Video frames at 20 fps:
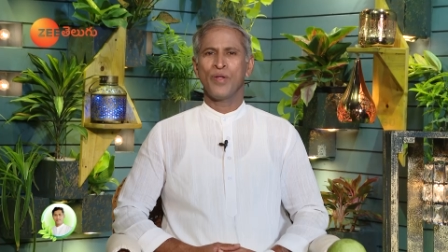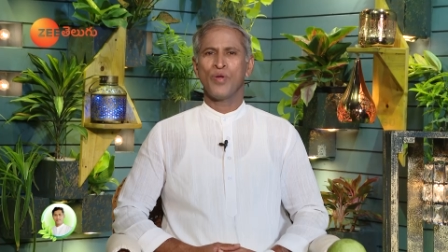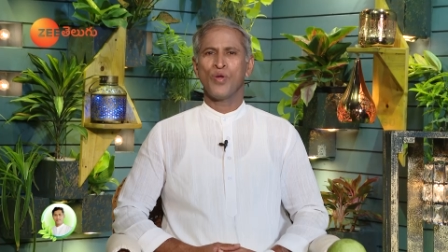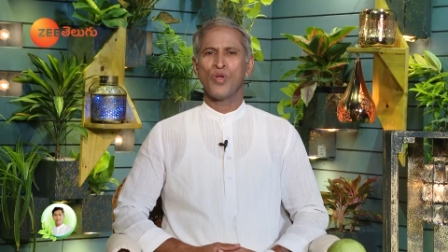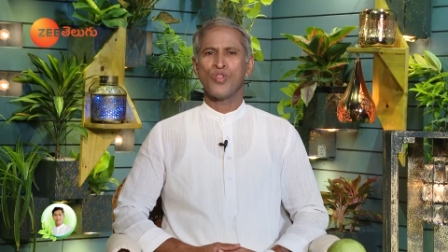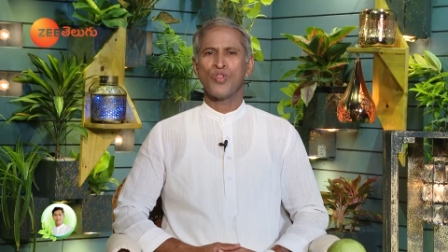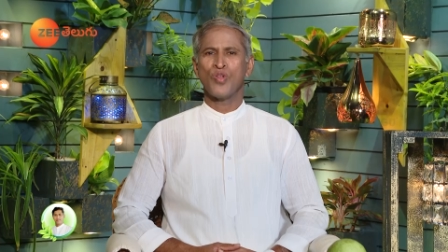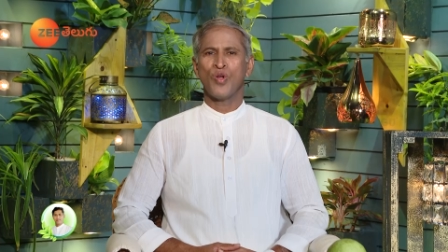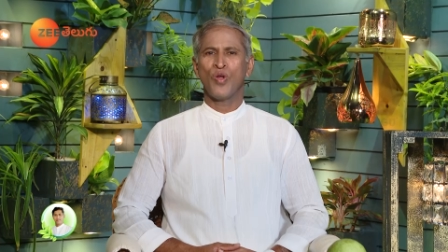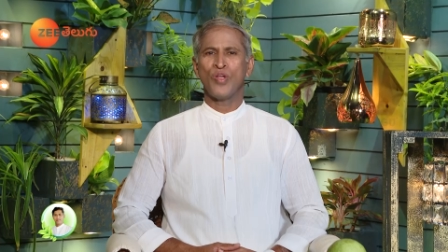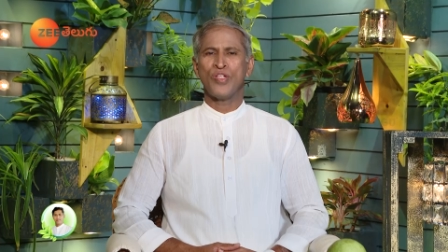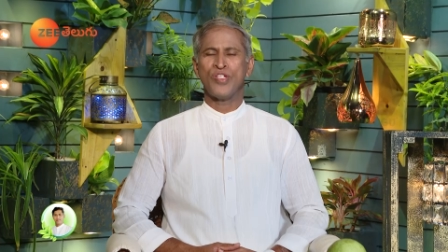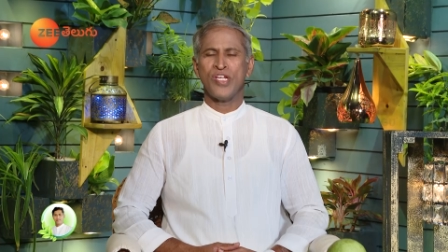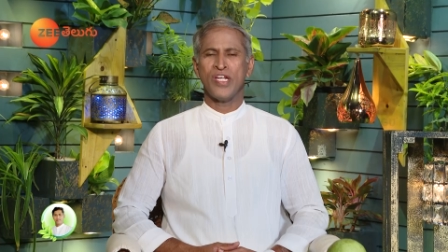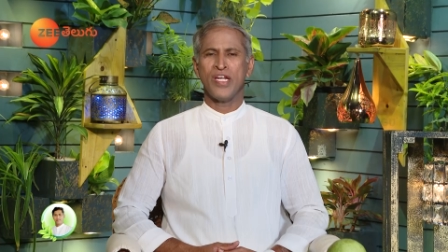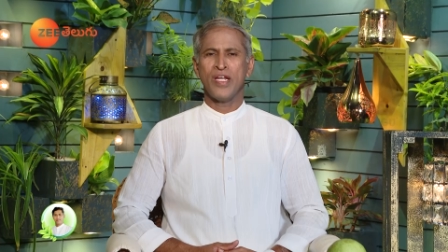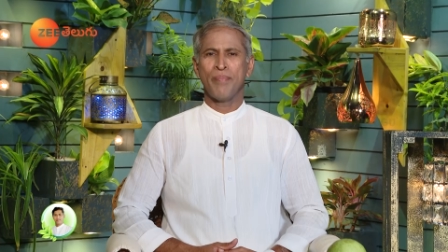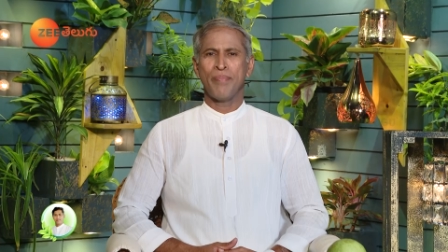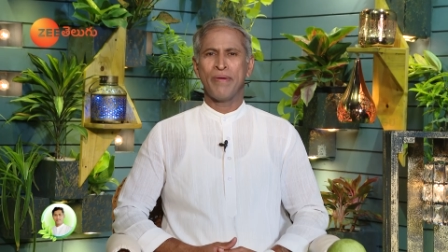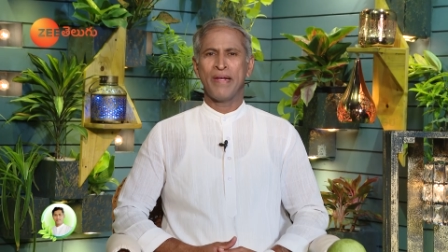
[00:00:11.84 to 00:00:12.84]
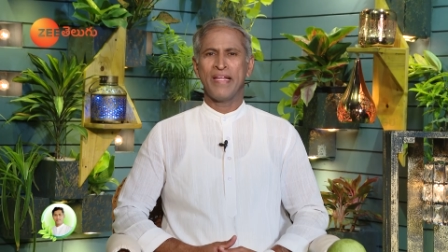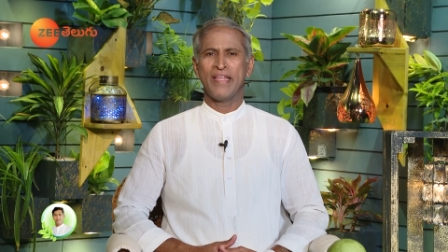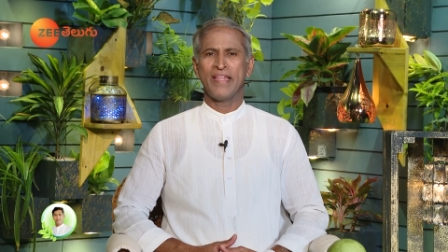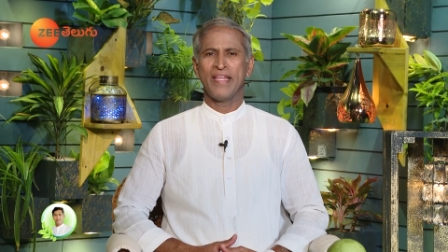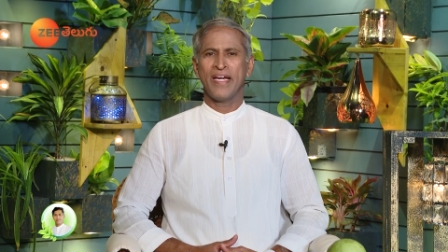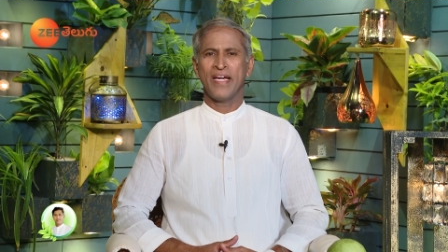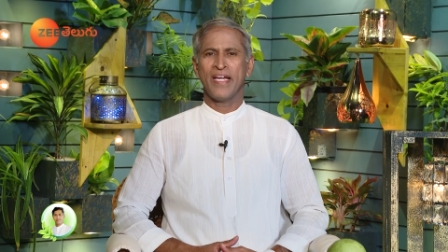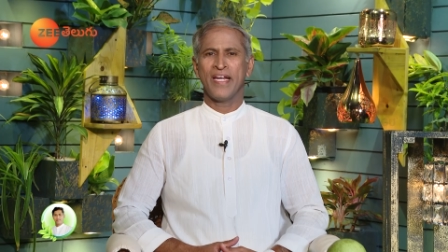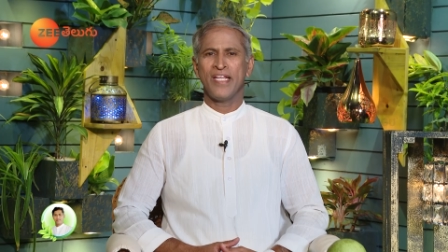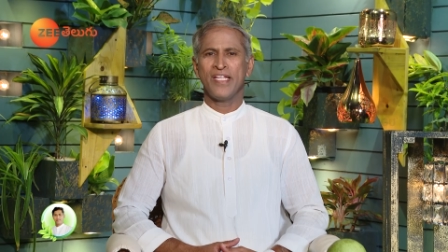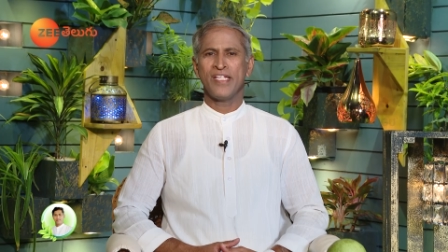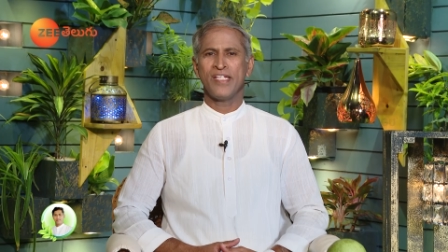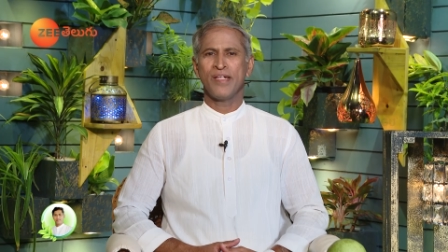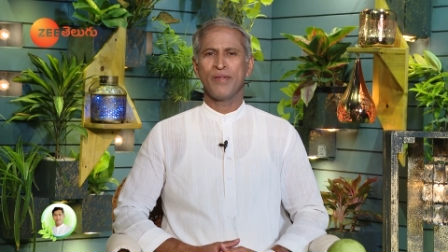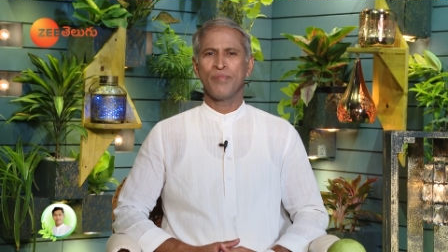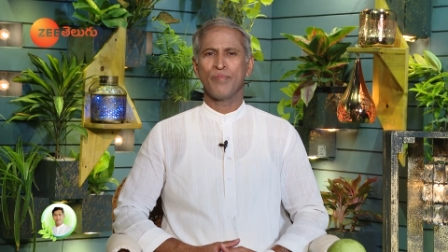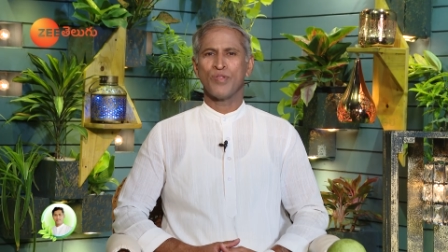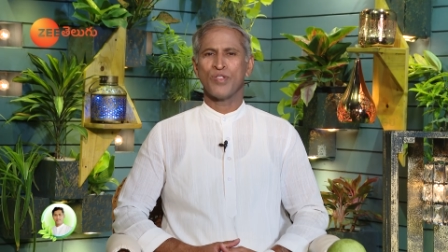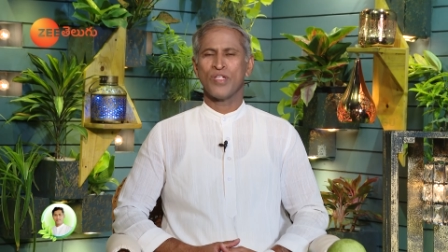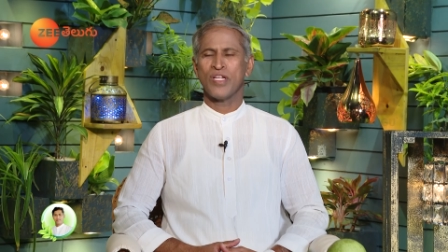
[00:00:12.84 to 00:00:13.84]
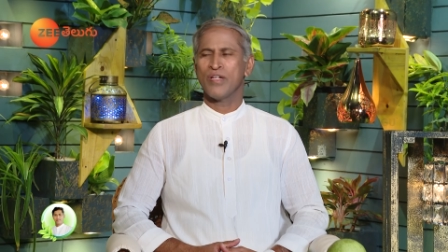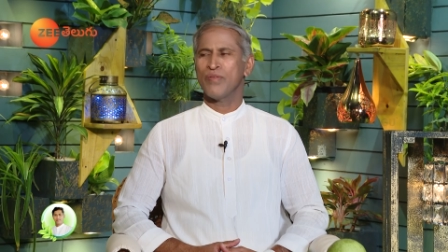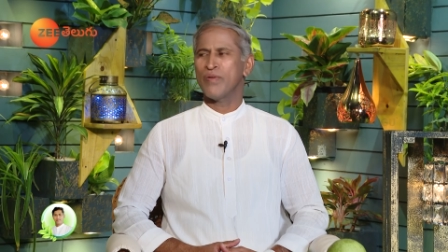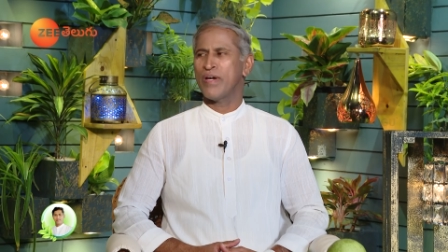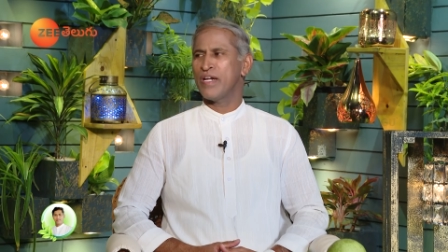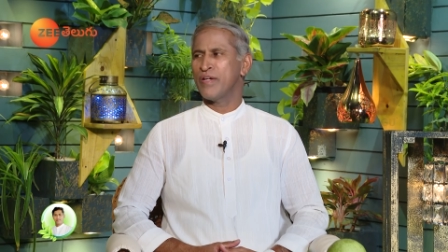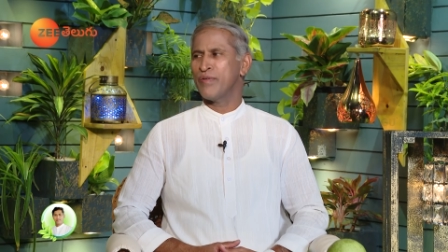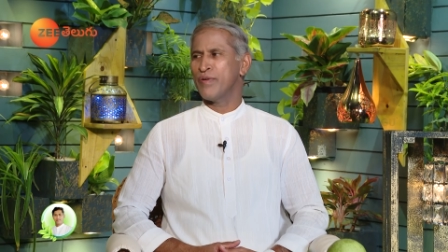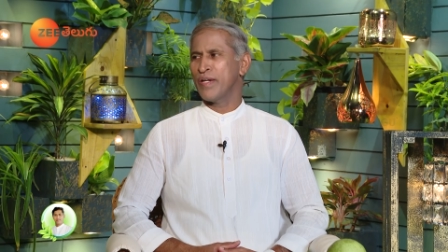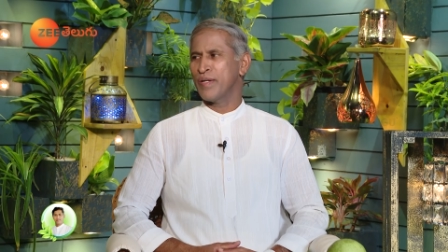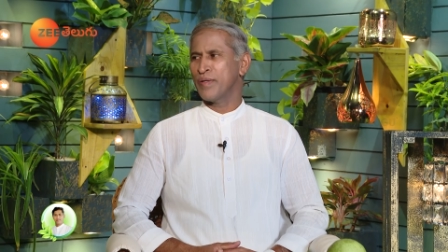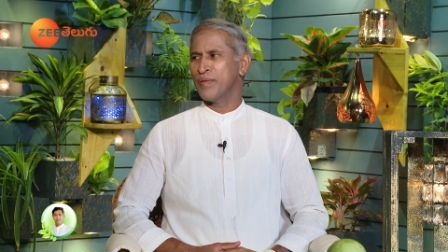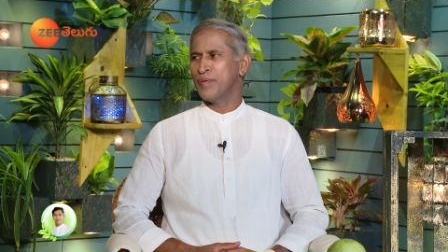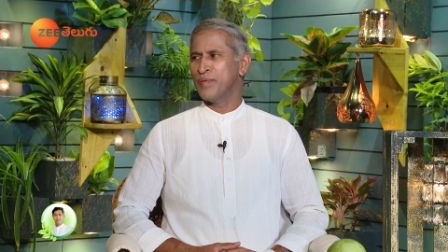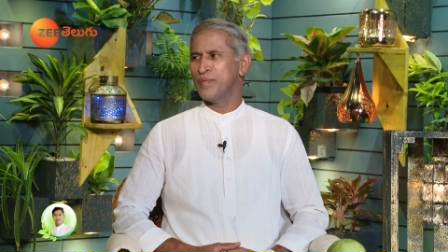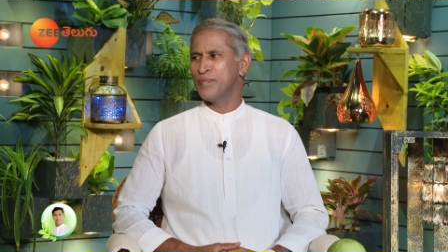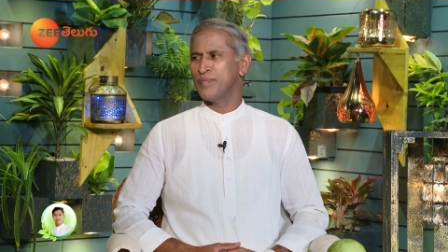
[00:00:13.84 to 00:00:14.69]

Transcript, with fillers: ఈ రోజుల్లో చిన్నపిల్లల దగ్గర నుంచి ముసలివారి వరకు